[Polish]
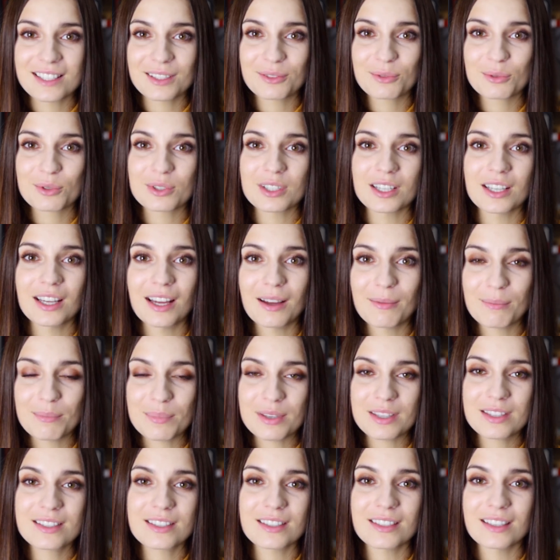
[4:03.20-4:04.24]
za duże
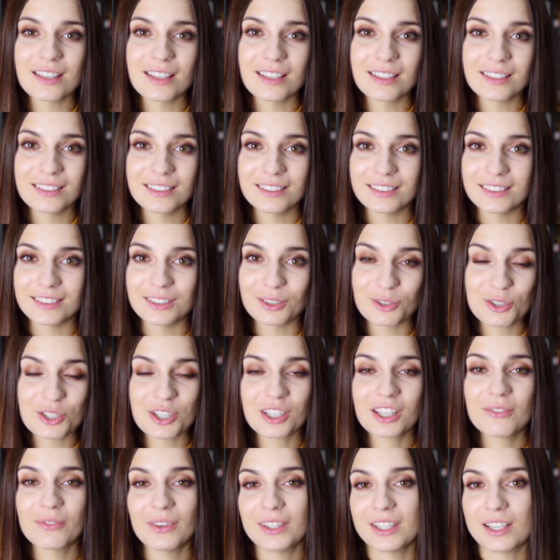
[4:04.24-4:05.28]
ambicje i
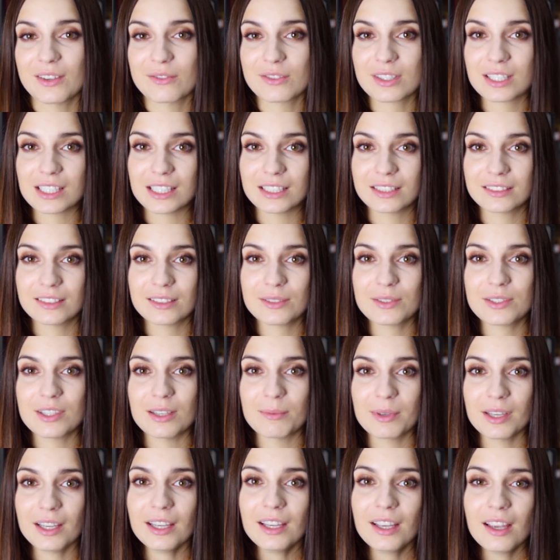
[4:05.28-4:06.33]
oczekiwania względem
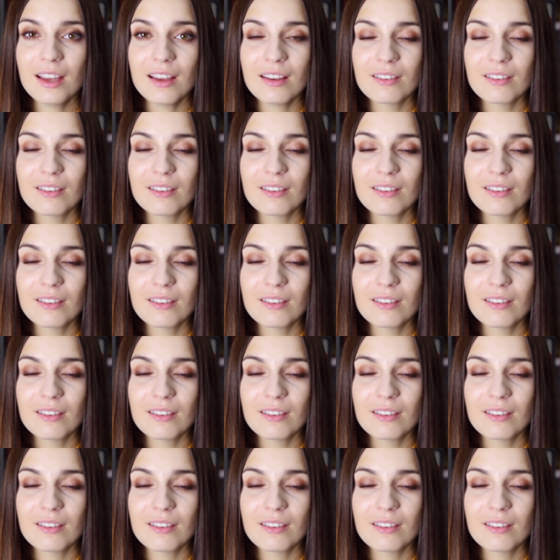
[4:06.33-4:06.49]
siebie.